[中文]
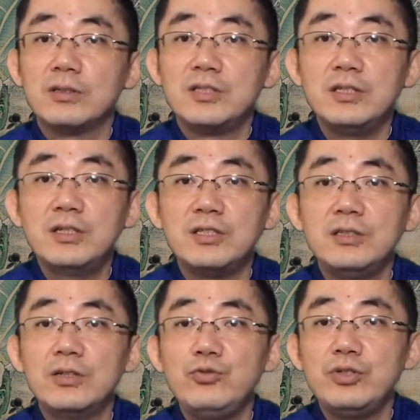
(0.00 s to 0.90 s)
秦可卿
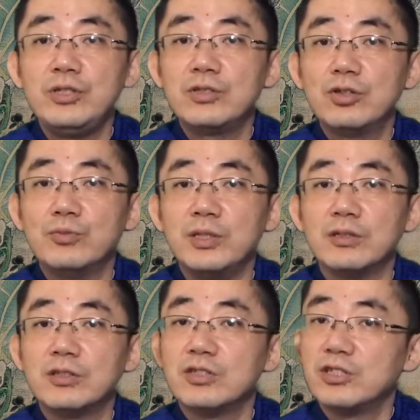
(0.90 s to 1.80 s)
的预期寿命
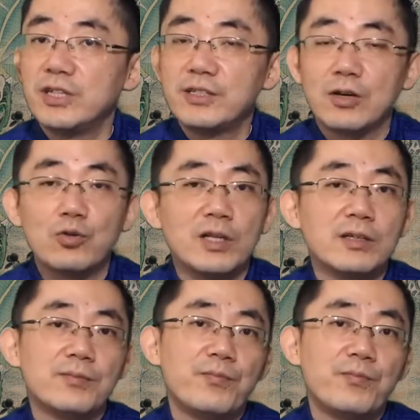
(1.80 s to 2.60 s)
是直接相关的，